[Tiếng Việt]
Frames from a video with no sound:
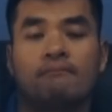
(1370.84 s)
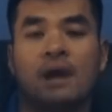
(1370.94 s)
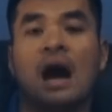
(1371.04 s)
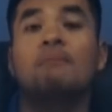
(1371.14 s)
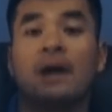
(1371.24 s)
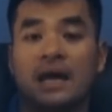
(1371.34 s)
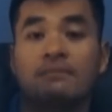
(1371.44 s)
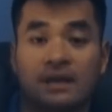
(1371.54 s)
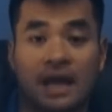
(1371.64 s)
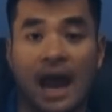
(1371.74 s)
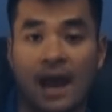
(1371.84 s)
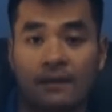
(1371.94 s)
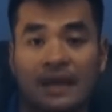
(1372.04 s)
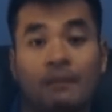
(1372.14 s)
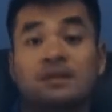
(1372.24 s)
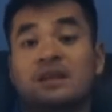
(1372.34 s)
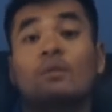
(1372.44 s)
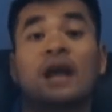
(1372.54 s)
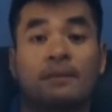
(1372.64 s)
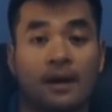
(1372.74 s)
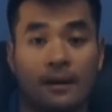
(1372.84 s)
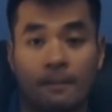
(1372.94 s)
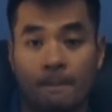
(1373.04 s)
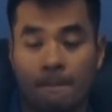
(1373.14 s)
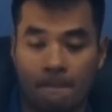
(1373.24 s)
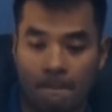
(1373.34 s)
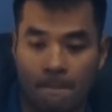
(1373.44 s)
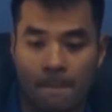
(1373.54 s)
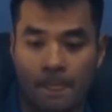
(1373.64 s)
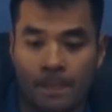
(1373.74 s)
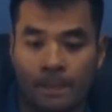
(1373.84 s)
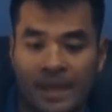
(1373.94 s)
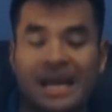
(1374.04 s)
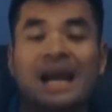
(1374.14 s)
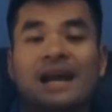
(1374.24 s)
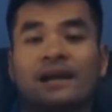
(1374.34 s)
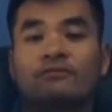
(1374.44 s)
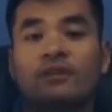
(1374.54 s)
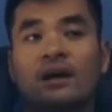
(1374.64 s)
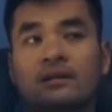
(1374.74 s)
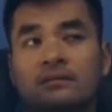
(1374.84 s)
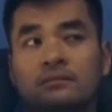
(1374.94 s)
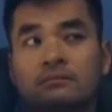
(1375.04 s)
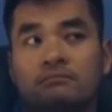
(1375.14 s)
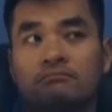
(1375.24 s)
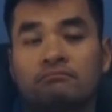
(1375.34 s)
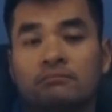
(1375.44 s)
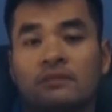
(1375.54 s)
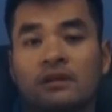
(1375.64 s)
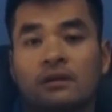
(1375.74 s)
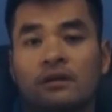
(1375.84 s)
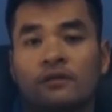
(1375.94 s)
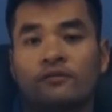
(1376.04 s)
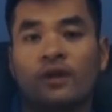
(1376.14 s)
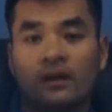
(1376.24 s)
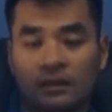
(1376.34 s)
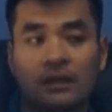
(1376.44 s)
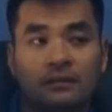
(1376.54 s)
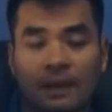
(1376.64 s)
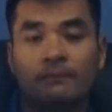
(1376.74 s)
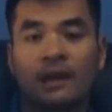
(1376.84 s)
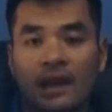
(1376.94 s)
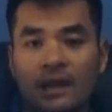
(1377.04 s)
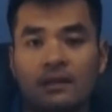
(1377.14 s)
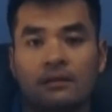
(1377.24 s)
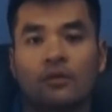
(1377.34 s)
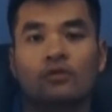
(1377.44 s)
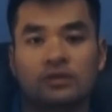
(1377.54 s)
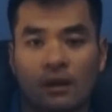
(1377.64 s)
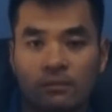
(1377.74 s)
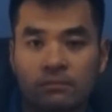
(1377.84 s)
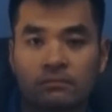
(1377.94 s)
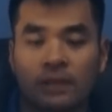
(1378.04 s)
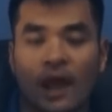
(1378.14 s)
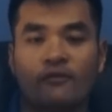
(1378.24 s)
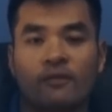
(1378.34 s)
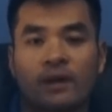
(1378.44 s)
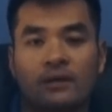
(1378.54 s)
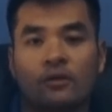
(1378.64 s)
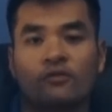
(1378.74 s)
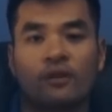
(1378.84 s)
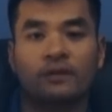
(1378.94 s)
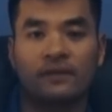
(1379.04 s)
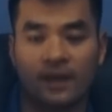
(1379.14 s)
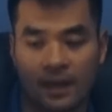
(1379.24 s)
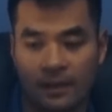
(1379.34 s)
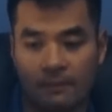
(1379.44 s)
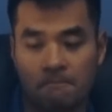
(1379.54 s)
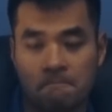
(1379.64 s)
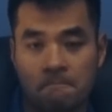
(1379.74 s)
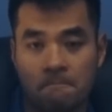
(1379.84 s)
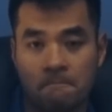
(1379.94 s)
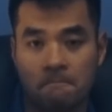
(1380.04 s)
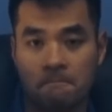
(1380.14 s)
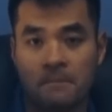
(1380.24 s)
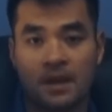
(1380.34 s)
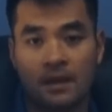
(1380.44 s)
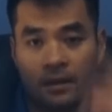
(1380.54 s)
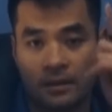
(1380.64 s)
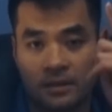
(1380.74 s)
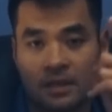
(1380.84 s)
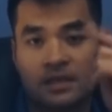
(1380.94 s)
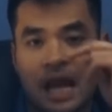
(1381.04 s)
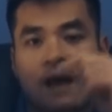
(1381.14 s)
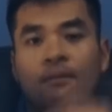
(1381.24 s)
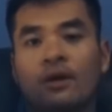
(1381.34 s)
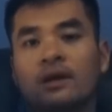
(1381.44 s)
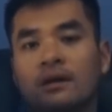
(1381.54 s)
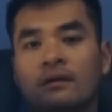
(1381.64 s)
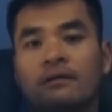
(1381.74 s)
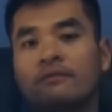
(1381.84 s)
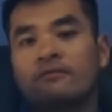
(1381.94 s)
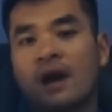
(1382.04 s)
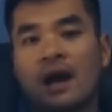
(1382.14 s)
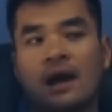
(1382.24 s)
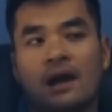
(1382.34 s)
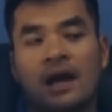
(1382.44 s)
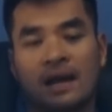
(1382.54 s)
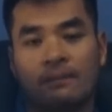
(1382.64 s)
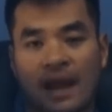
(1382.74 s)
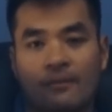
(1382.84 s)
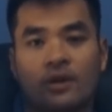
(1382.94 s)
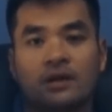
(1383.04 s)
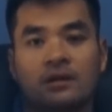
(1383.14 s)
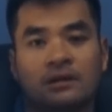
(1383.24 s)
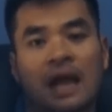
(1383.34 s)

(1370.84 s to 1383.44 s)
ở mỹ mình kể tại mình sống ở đây mà thì đây là cái phần phân tích tâm lý cuộc sống theo phong cách của Fox TV. Xin chào mọi người và hẹn gặp lại mọi người